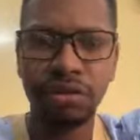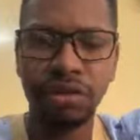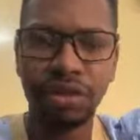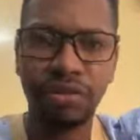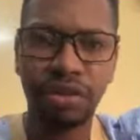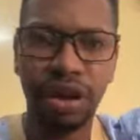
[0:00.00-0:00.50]

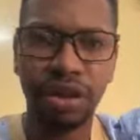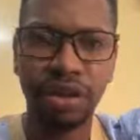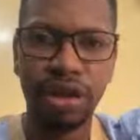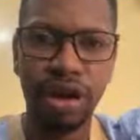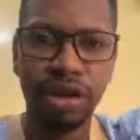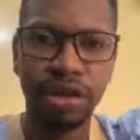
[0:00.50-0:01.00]
والدفاع عن
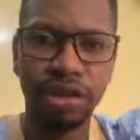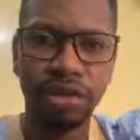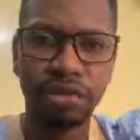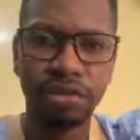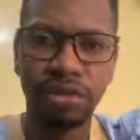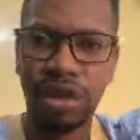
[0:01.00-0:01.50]

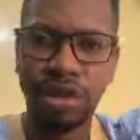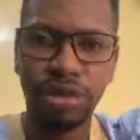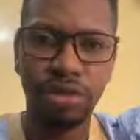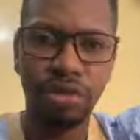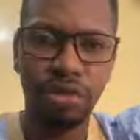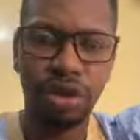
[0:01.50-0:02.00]
التعليم والله
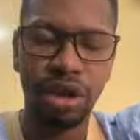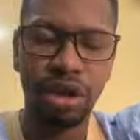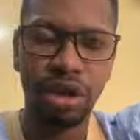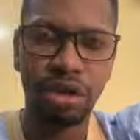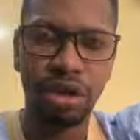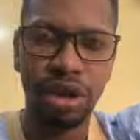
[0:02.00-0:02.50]
دمج
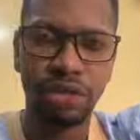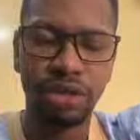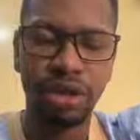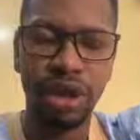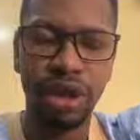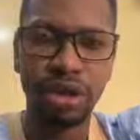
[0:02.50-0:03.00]
والله
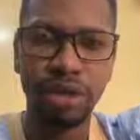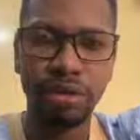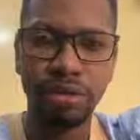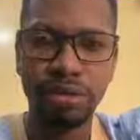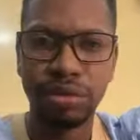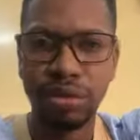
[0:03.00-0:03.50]
رفع
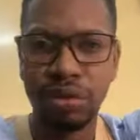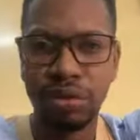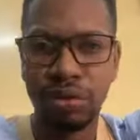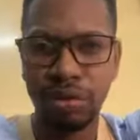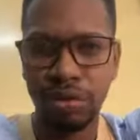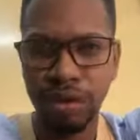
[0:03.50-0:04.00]
التعليم
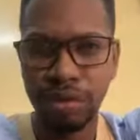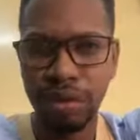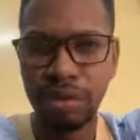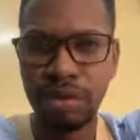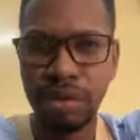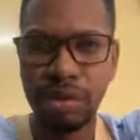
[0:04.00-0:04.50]
والسلم
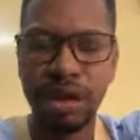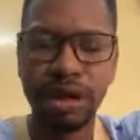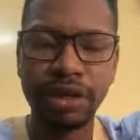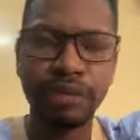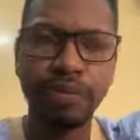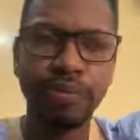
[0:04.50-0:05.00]

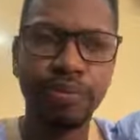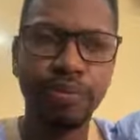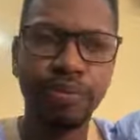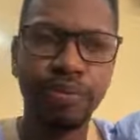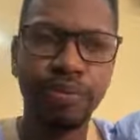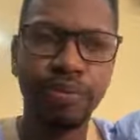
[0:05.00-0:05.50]
الاجتماعي
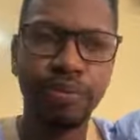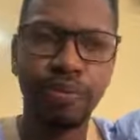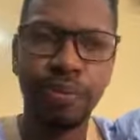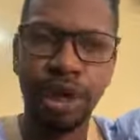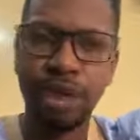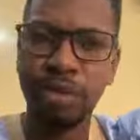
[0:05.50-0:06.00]

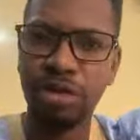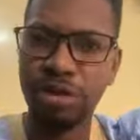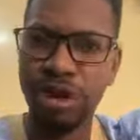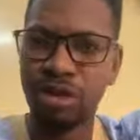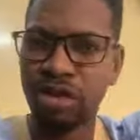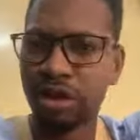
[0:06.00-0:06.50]
ما هي
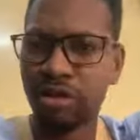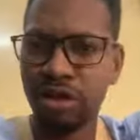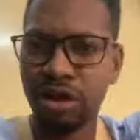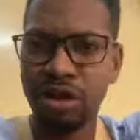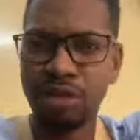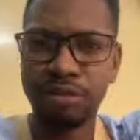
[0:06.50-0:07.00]
باسمي أنا
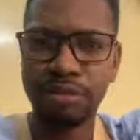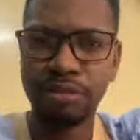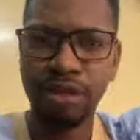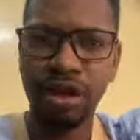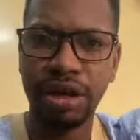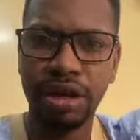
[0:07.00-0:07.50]
شخصيا
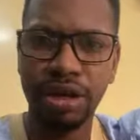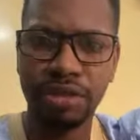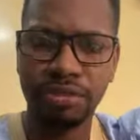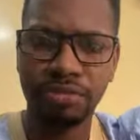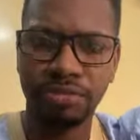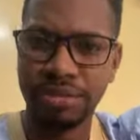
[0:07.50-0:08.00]
باللي أنا
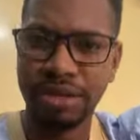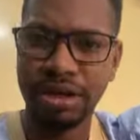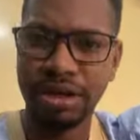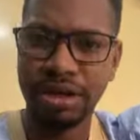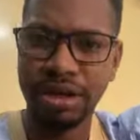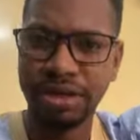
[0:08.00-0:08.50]

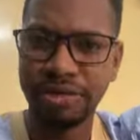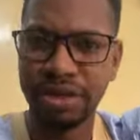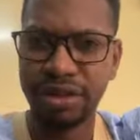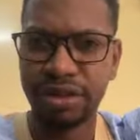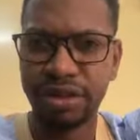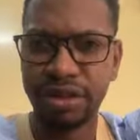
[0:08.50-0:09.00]
الين
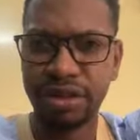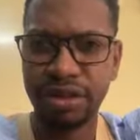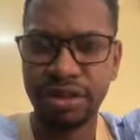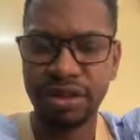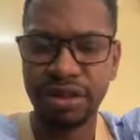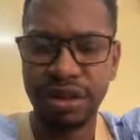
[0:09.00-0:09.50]
فت
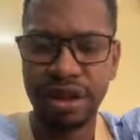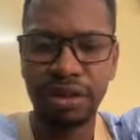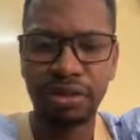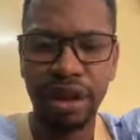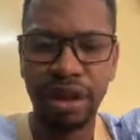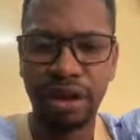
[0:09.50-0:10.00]

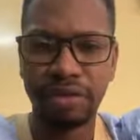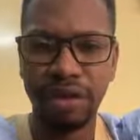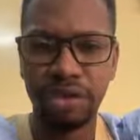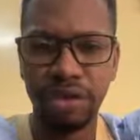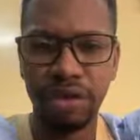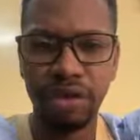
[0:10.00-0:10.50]
تكلمت عن رفع
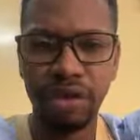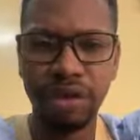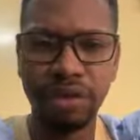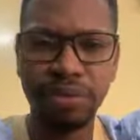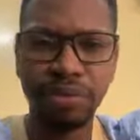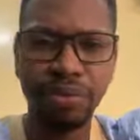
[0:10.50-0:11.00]
الشكوى
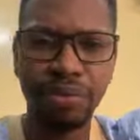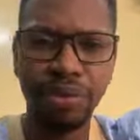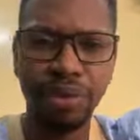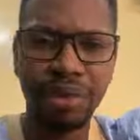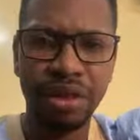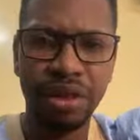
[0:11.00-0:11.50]

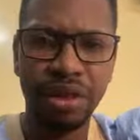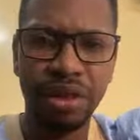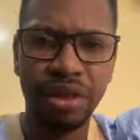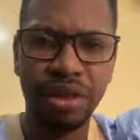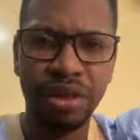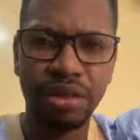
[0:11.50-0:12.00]

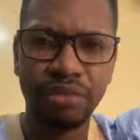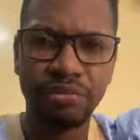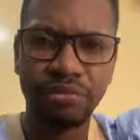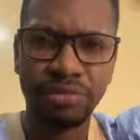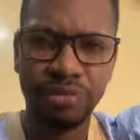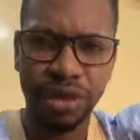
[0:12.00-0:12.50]
آه،
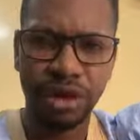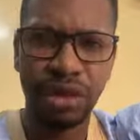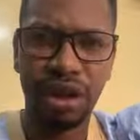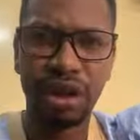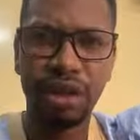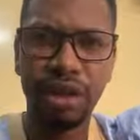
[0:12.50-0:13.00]

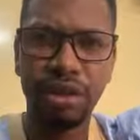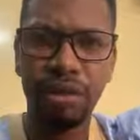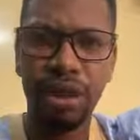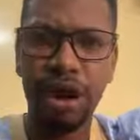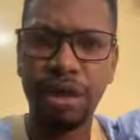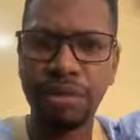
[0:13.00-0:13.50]
اقترح لي
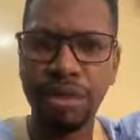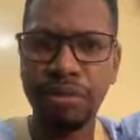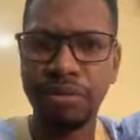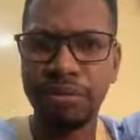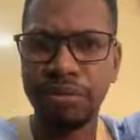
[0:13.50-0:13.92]
المحامي